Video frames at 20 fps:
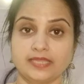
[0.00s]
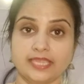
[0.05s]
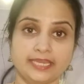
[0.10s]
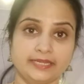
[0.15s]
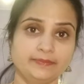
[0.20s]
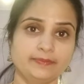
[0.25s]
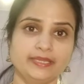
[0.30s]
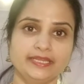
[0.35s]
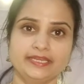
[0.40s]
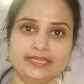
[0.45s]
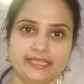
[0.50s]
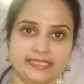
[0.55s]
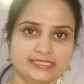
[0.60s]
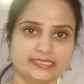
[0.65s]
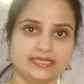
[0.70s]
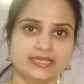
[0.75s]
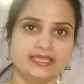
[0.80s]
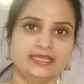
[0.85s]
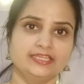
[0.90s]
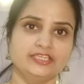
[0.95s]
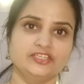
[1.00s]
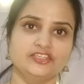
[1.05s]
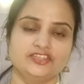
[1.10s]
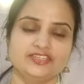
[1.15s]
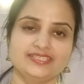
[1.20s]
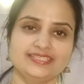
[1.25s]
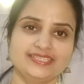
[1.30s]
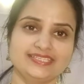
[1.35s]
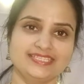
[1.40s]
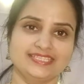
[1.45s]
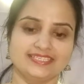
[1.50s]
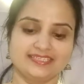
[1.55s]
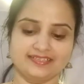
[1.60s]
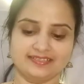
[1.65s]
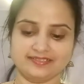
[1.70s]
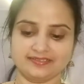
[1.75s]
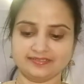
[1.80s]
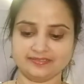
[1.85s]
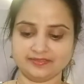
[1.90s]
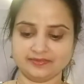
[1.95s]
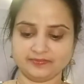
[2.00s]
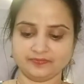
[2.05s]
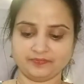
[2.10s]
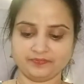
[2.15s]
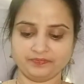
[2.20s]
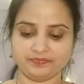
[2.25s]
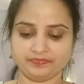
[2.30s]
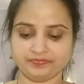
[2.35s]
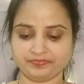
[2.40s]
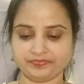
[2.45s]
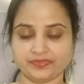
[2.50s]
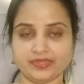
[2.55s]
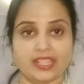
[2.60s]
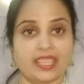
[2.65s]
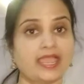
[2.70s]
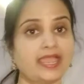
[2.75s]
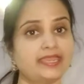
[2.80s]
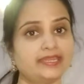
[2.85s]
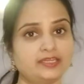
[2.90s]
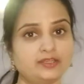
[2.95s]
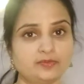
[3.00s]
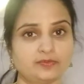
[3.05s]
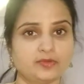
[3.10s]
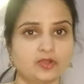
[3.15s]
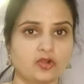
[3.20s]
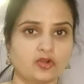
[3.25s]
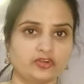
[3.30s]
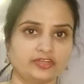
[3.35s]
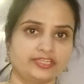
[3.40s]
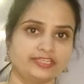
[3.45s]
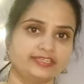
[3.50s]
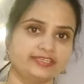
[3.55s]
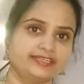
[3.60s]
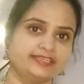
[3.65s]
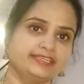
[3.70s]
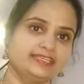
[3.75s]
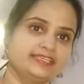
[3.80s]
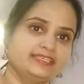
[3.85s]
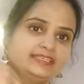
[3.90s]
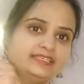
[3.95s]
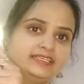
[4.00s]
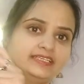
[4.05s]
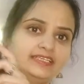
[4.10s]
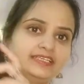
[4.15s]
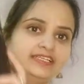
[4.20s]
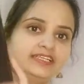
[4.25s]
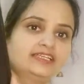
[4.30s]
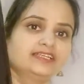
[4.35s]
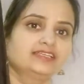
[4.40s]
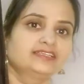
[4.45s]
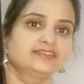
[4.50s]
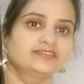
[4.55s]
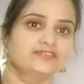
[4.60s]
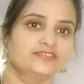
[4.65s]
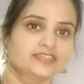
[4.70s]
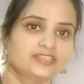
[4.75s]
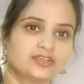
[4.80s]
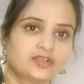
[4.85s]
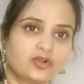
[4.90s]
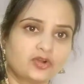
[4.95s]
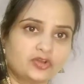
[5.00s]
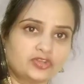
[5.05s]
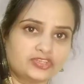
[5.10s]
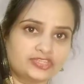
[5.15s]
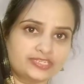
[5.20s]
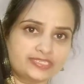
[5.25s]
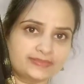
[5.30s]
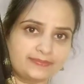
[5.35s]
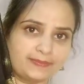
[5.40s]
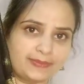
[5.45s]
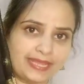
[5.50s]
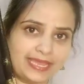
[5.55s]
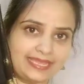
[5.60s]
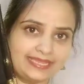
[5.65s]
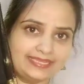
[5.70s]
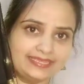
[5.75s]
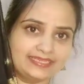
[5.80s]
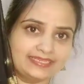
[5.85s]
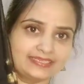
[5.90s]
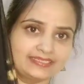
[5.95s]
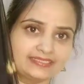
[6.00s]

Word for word: అండ్ మై నెక్స్ట్ కలెక్షన్ ఇస్ హ్యాండ్లూమ్ కాటన్ అండి విత్ గార్జియస్ బ్లాక్